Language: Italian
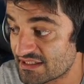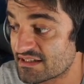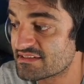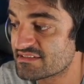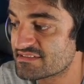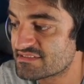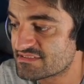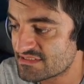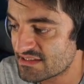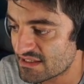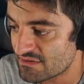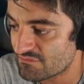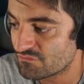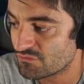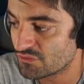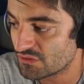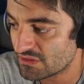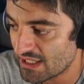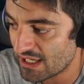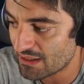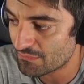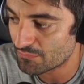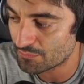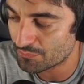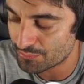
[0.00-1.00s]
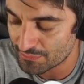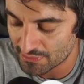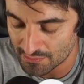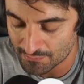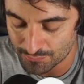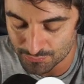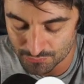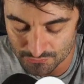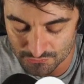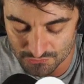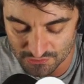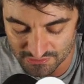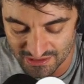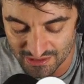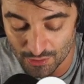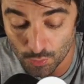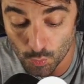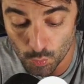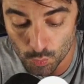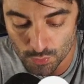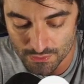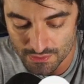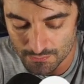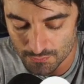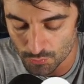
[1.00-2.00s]
se vogliamo per l'appunto che
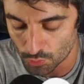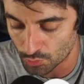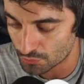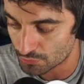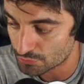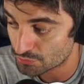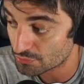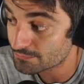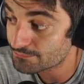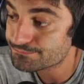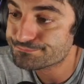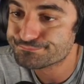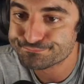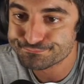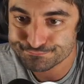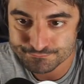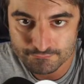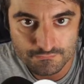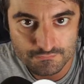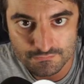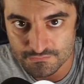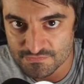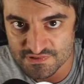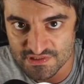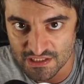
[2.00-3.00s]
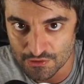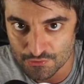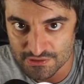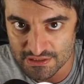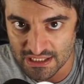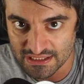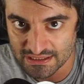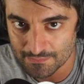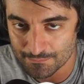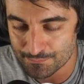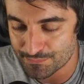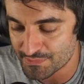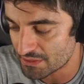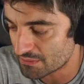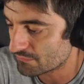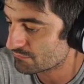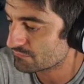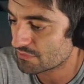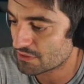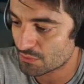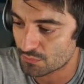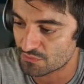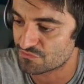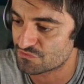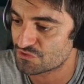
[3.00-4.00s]
curi molto siano gli HP
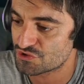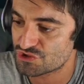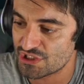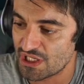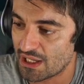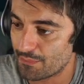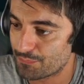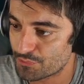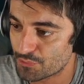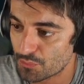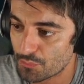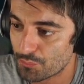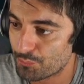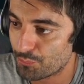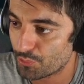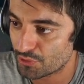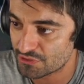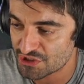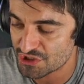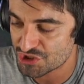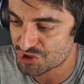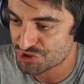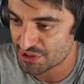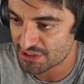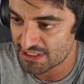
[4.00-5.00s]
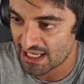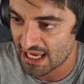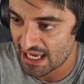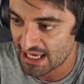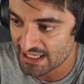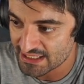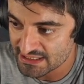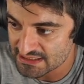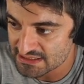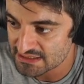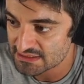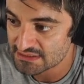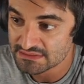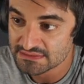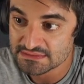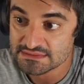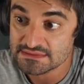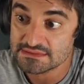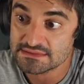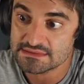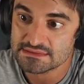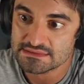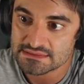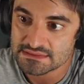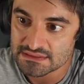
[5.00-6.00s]
e questo ci apre un po' di scenari
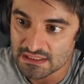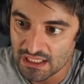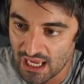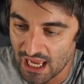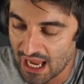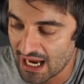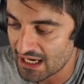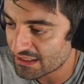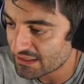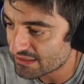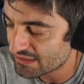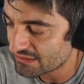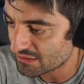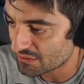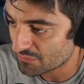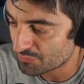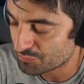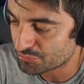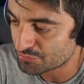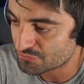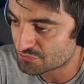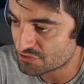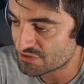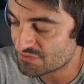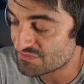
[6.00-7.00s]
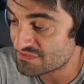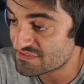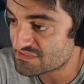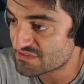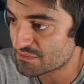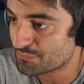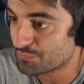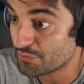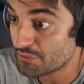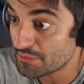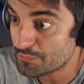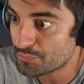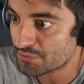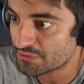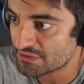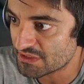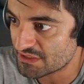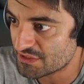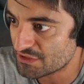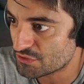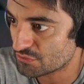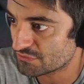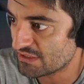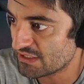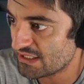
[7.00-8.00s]
anche da un punto di vista poi
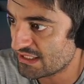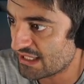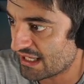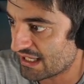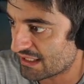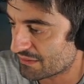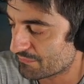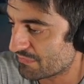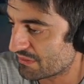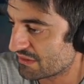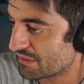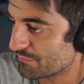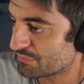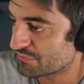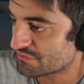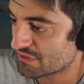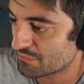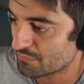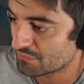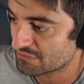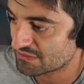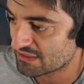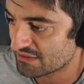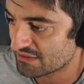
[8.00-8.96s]
ipotetico dell'arma che potremo andare a